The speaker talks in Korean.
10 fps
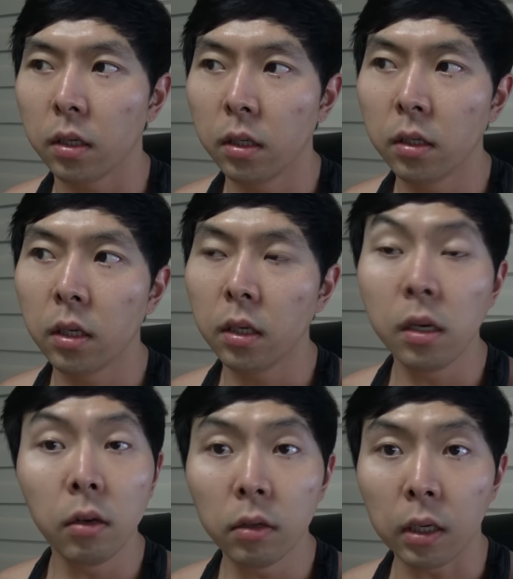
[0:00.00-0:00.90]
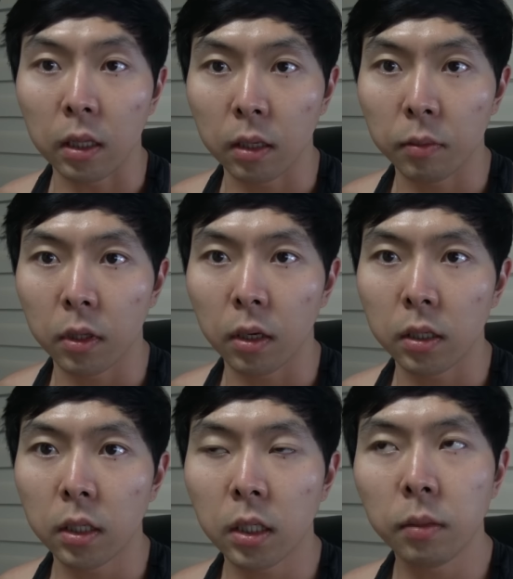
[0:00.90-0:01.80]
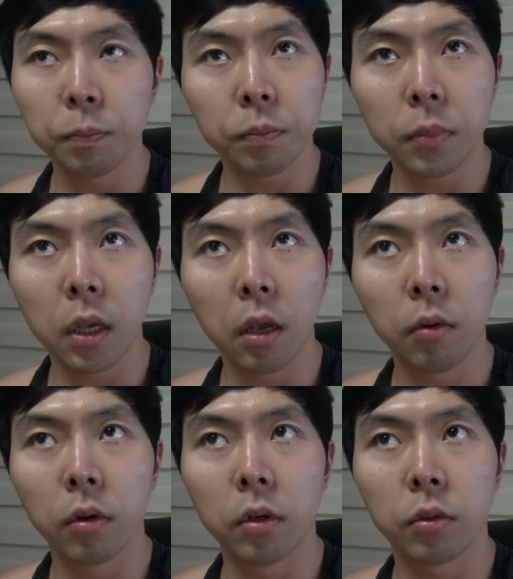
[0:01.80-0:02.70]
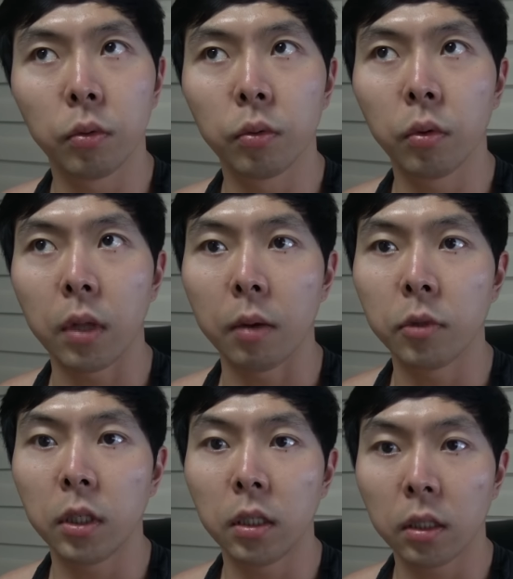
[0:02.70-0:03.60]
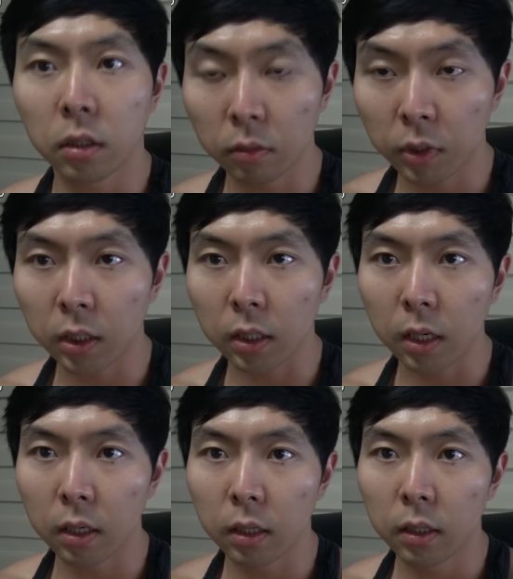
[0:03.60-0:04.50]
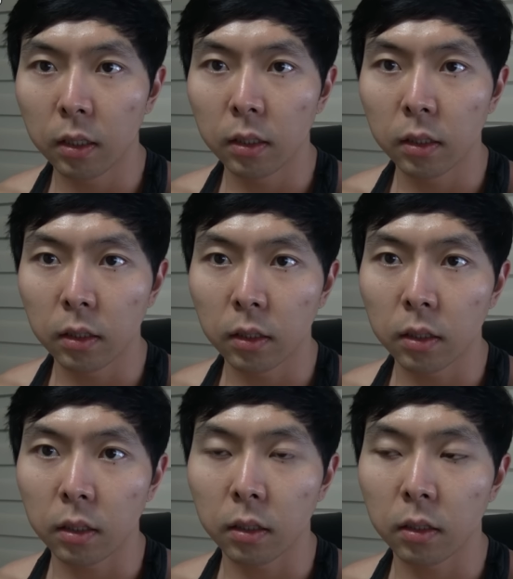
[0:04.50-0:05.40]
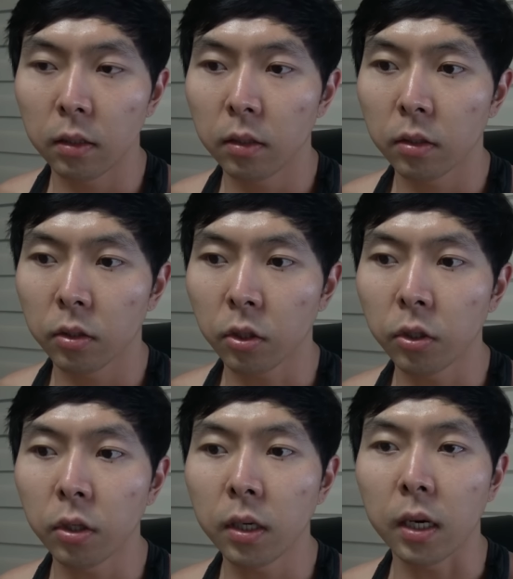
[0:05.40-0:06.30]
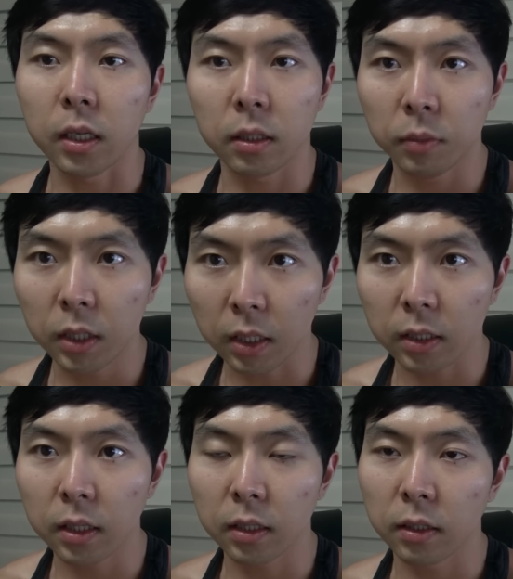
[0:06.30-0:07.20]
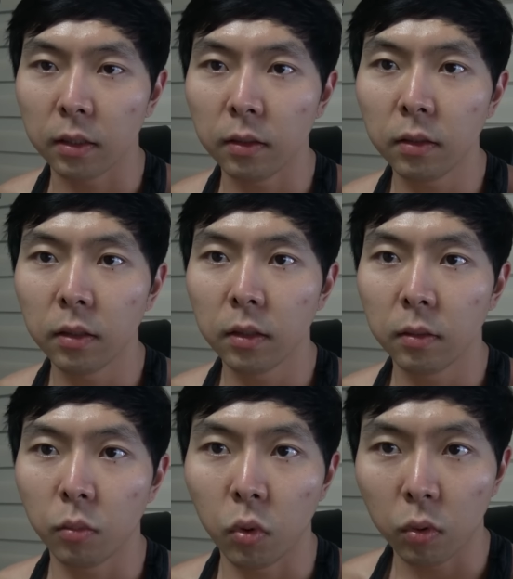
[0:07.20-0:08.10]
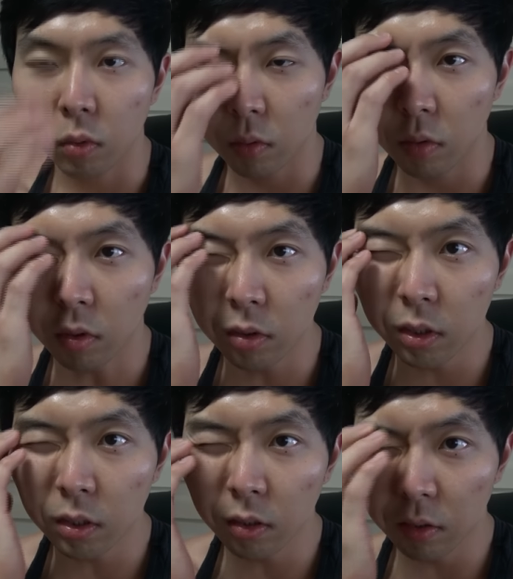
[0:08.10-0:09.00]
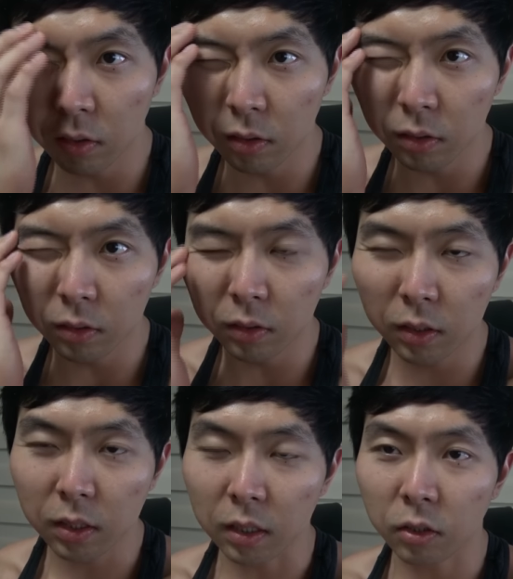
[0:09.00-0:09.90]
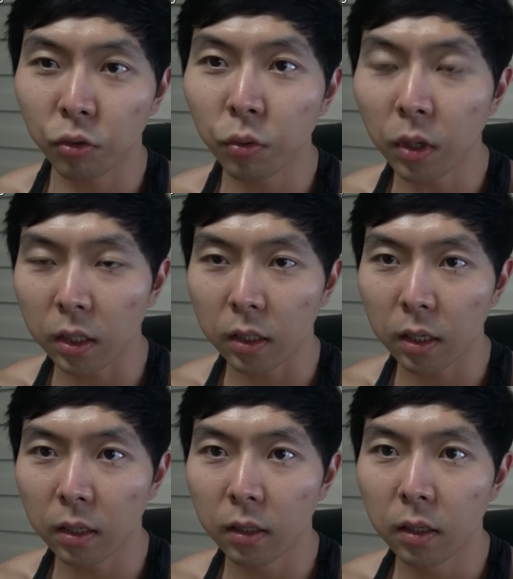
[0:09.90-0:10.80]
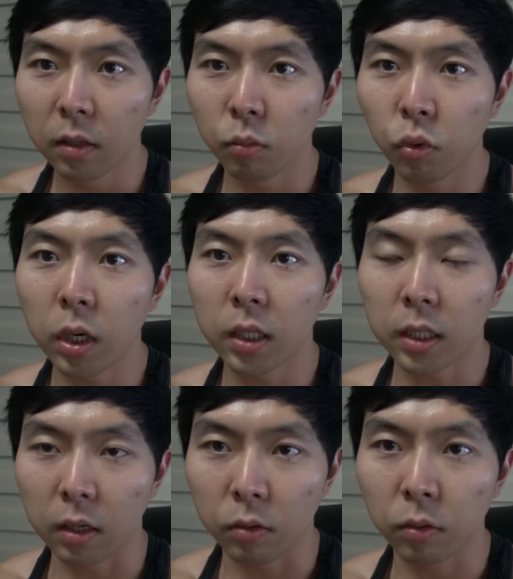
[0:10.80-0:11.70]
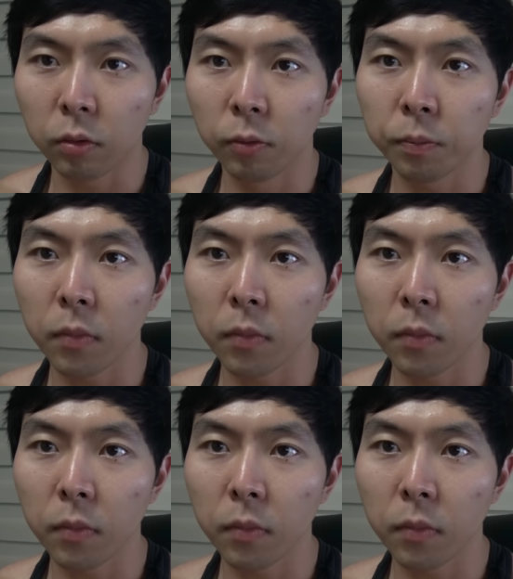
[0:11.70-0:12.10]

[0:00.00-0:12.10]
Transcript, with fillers: 이제 1년은 안 남았네요 한 10개월 정도 남은 이 시점이니까 이제 천천히 가겠습니다 아직까지는 뭐 컨디션이 가장 중요하니까 무리하지 않고